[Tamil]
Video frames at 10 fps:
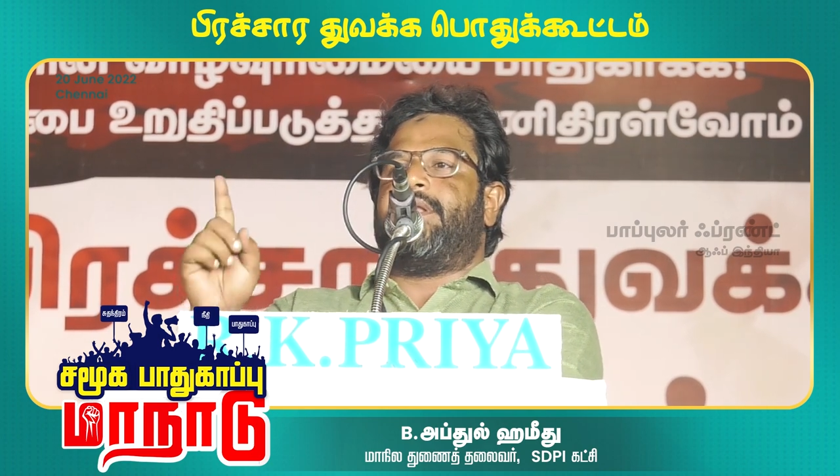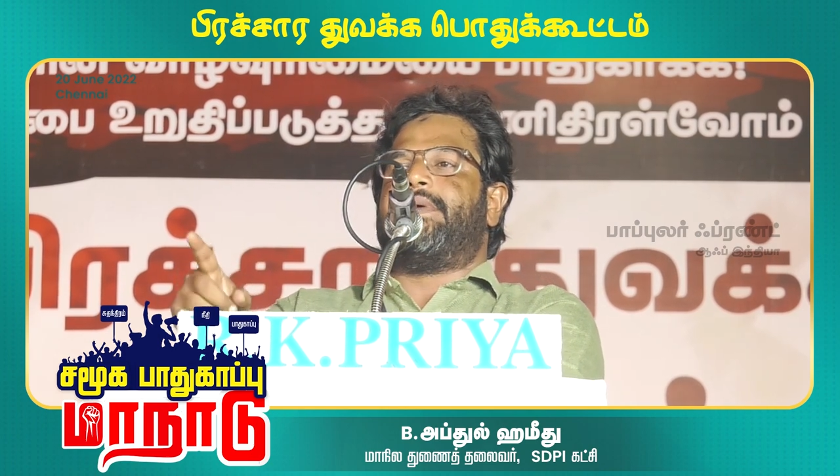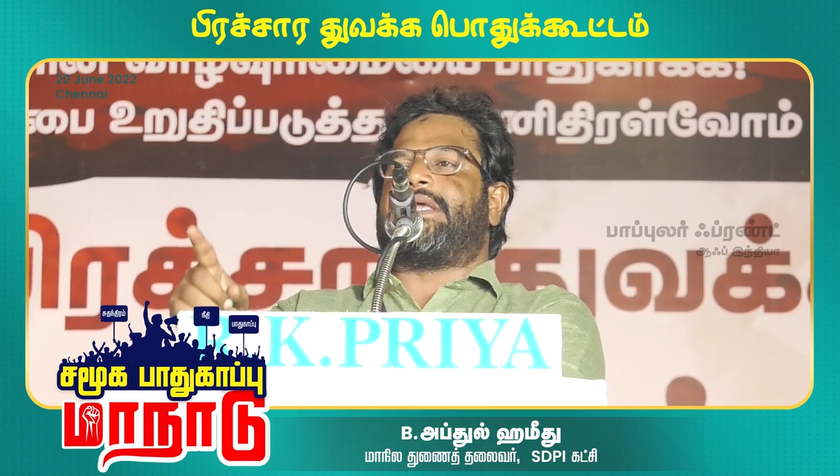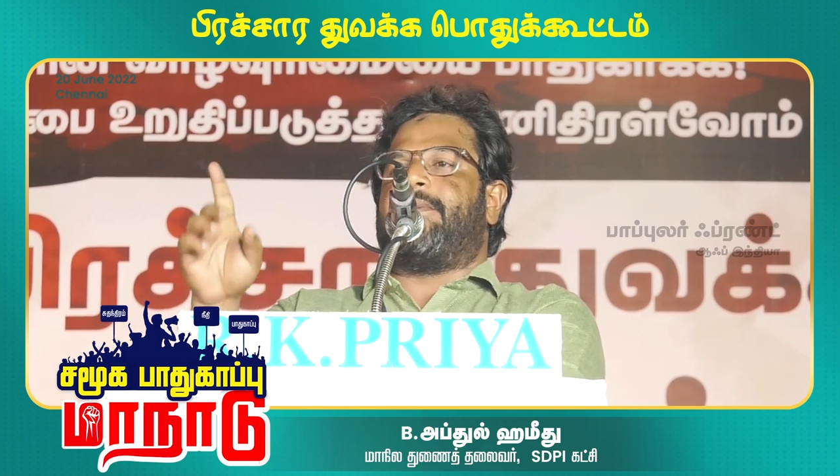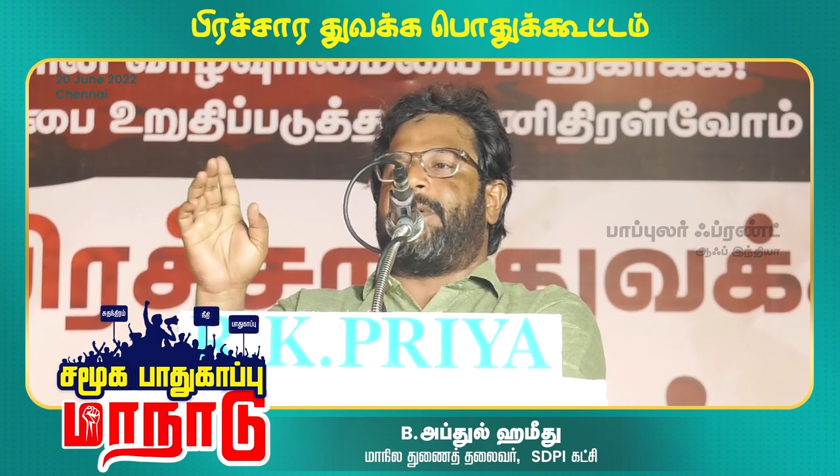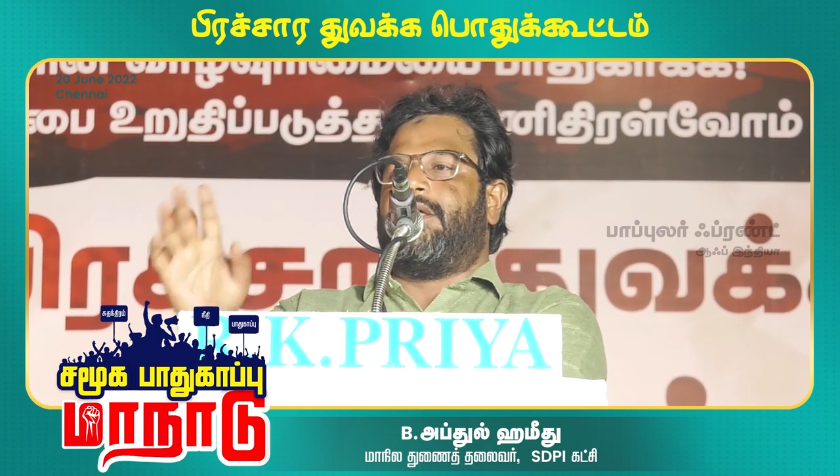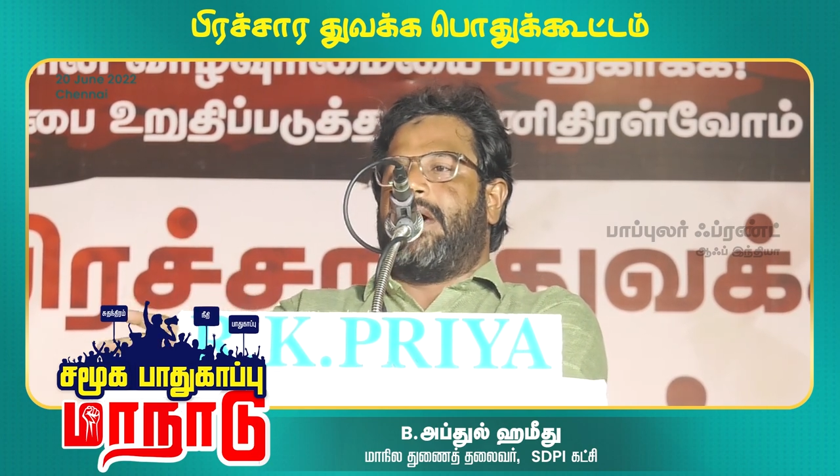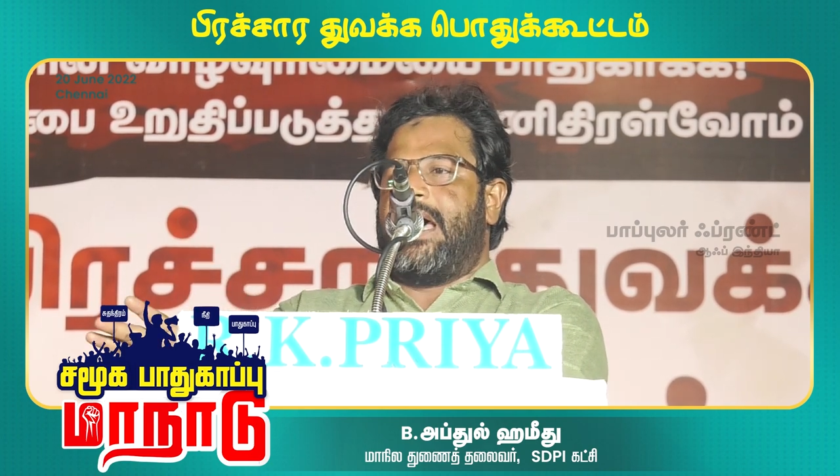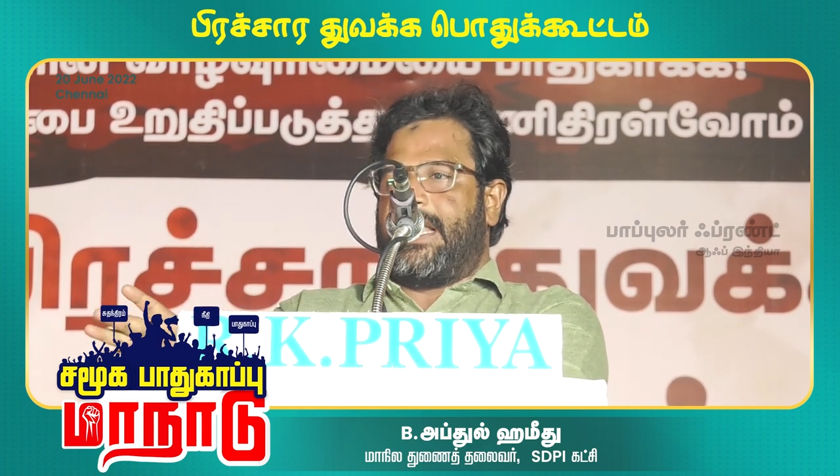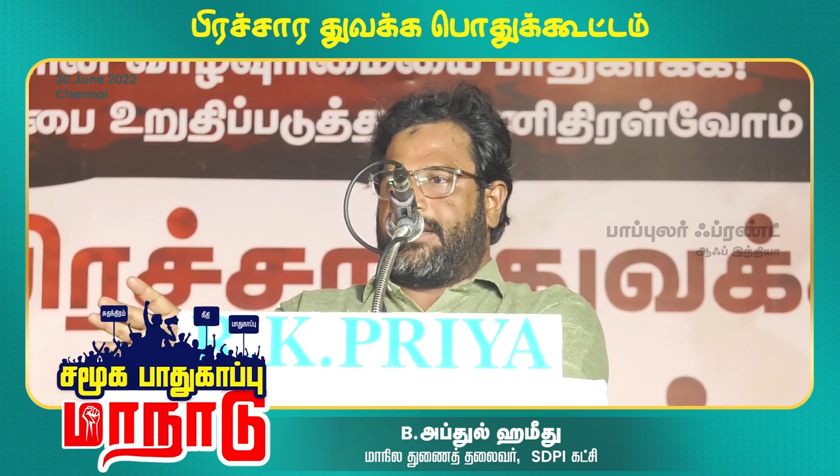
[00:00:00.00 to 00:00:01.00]

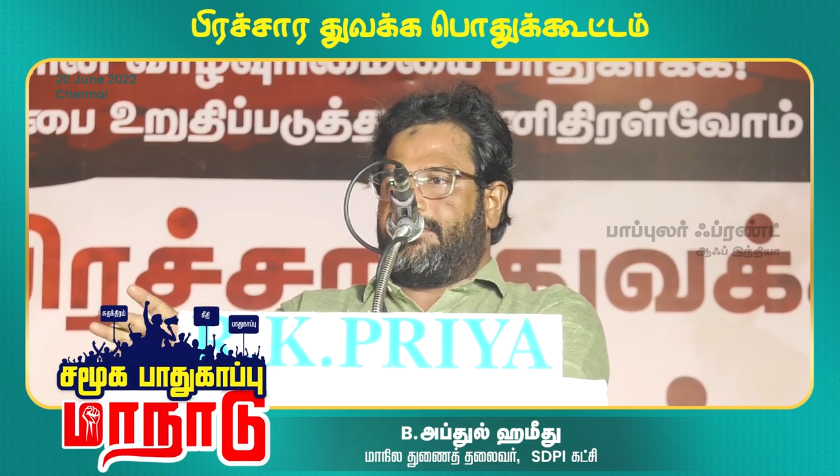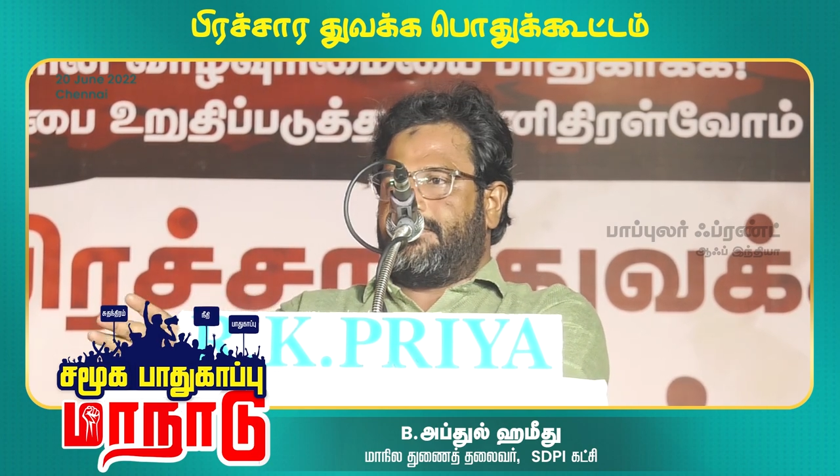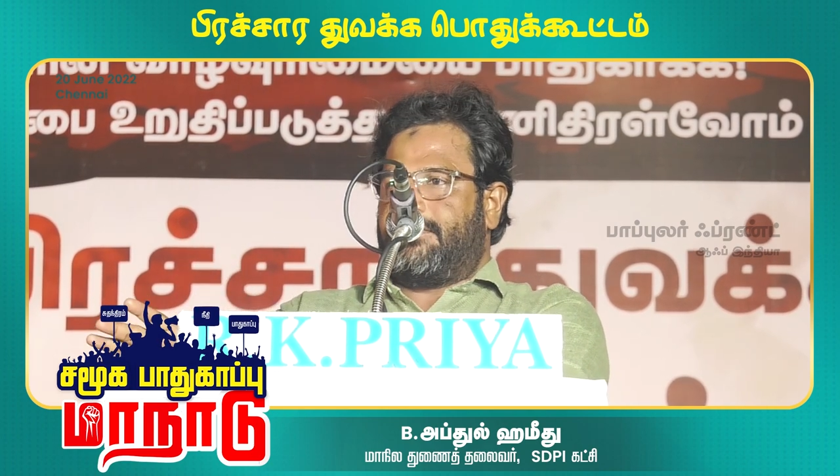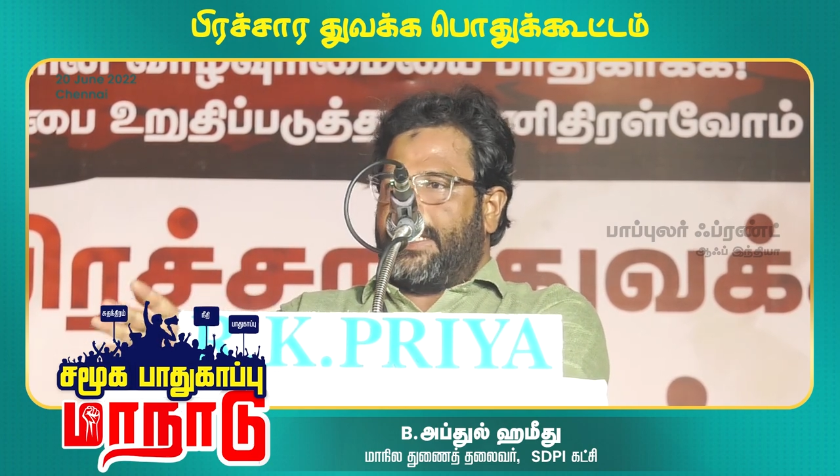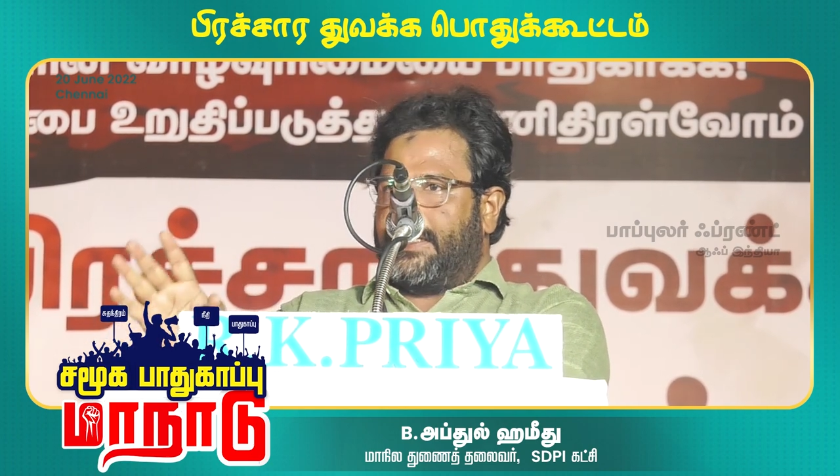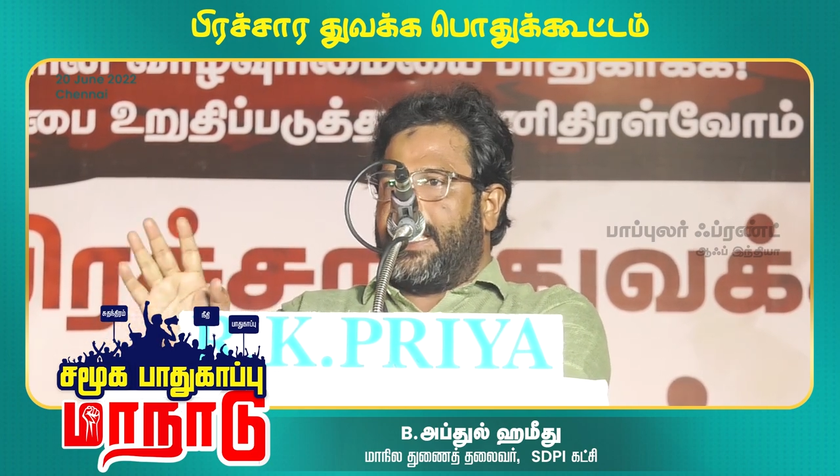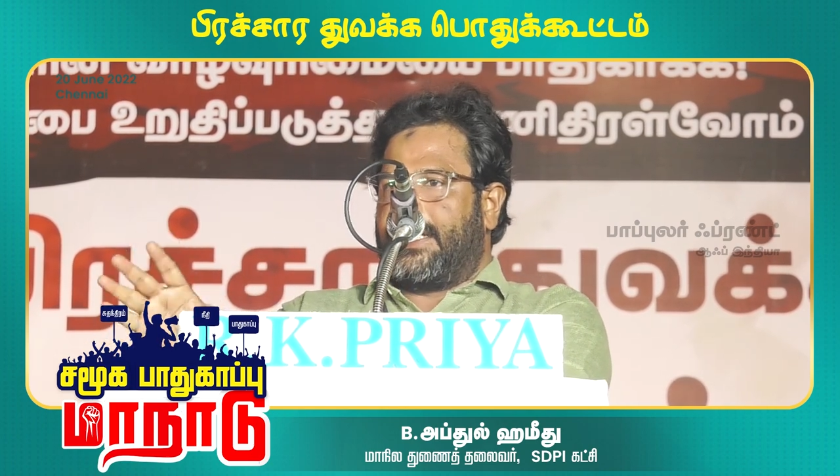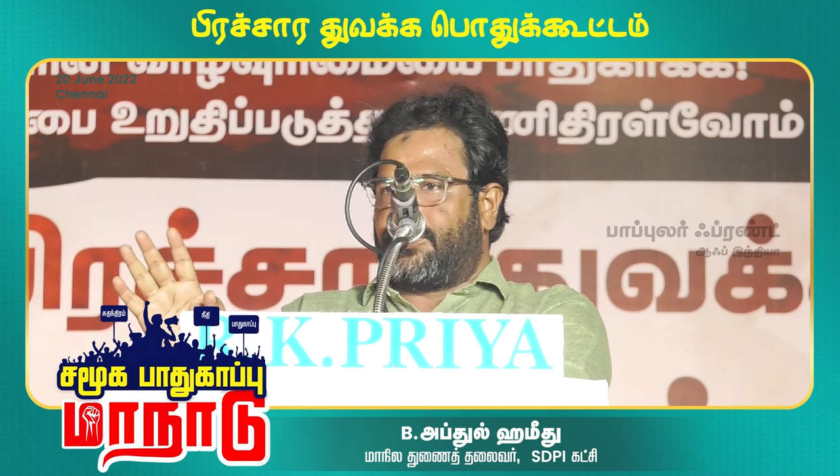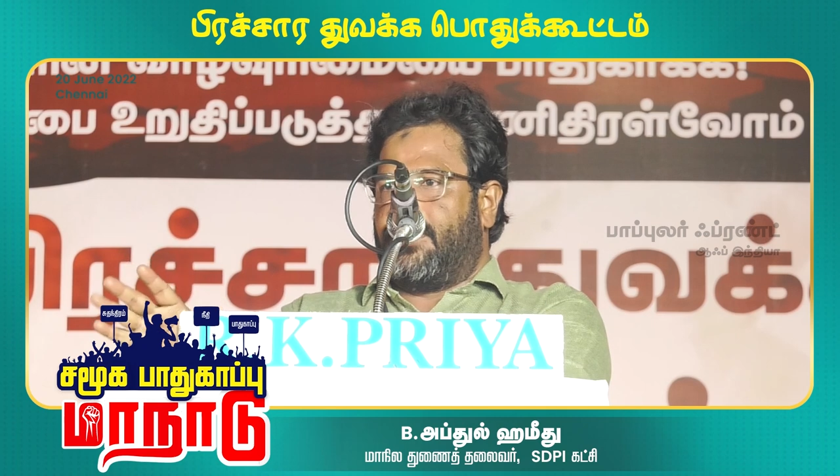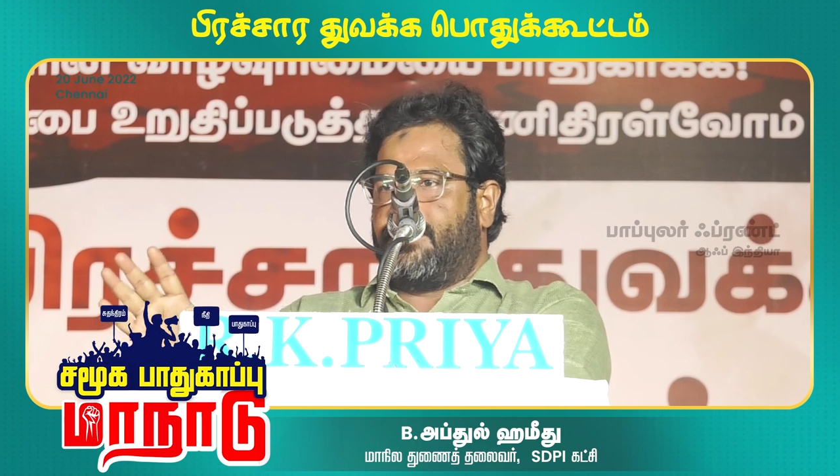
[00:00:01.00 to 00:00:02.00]
விடுவிக்கப்படுவார்
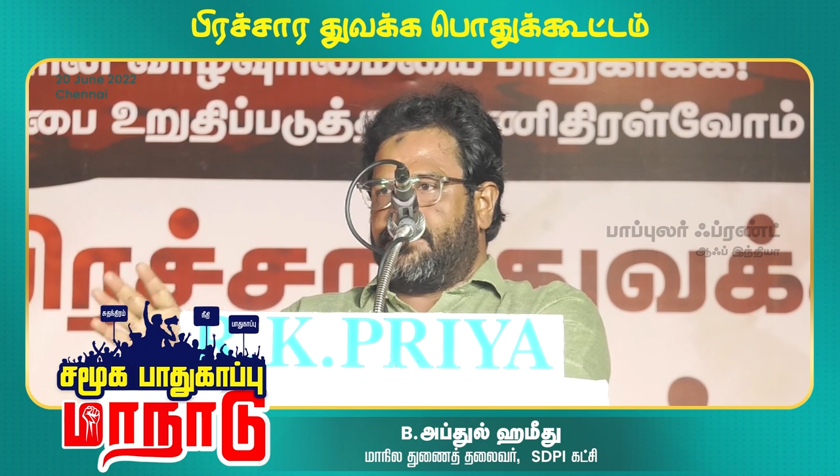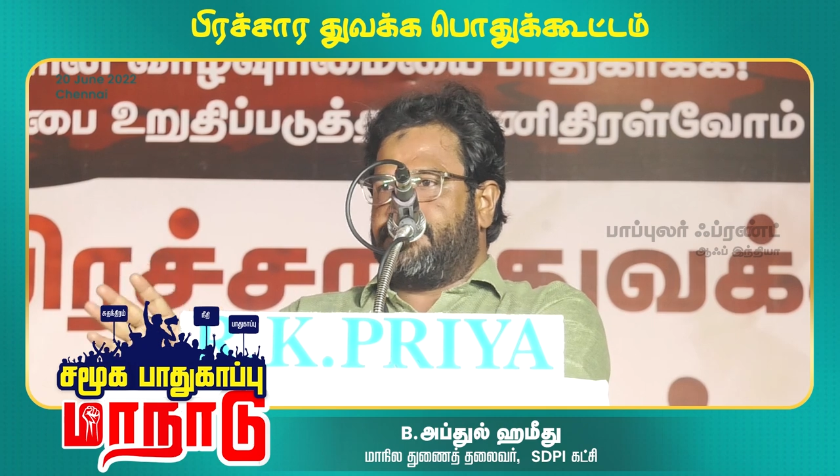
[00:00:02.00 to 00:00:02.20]
யதார்த்தம்